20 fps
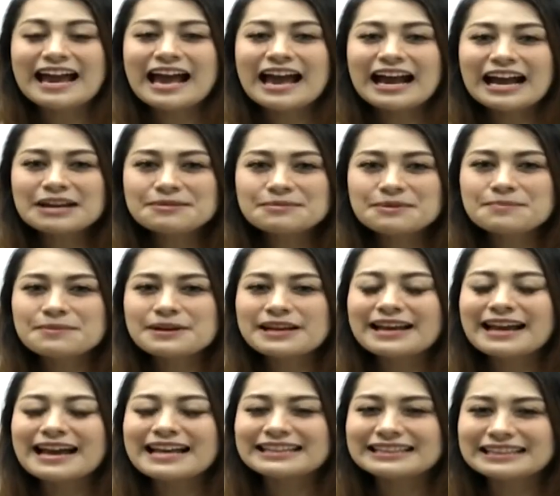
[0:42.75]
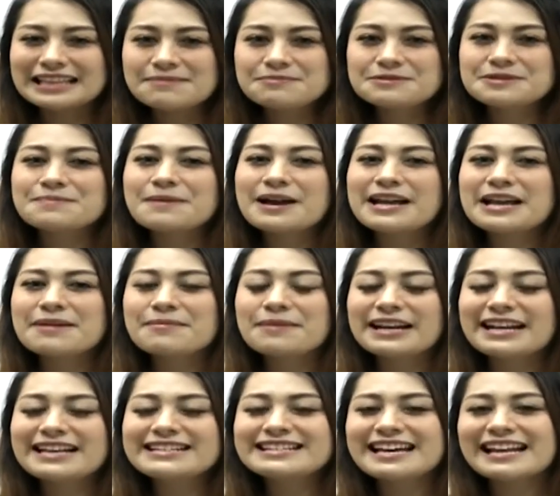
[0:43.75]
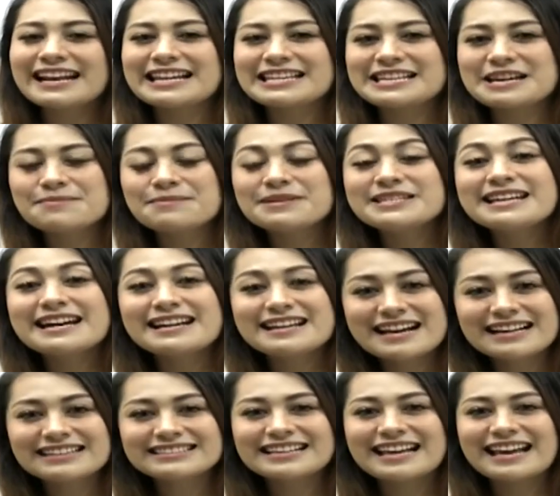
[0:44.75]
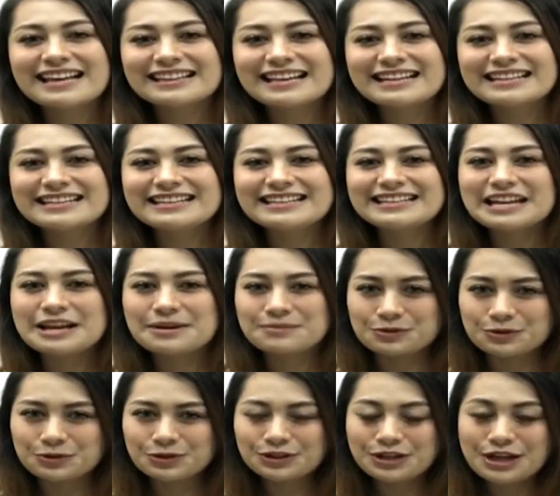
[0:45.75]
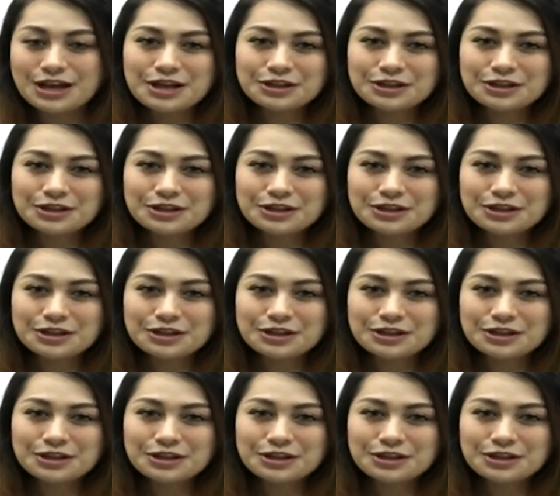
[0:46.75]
akan memberikan tips bagaimana caranya menjaga kesehatan gigi dan mulut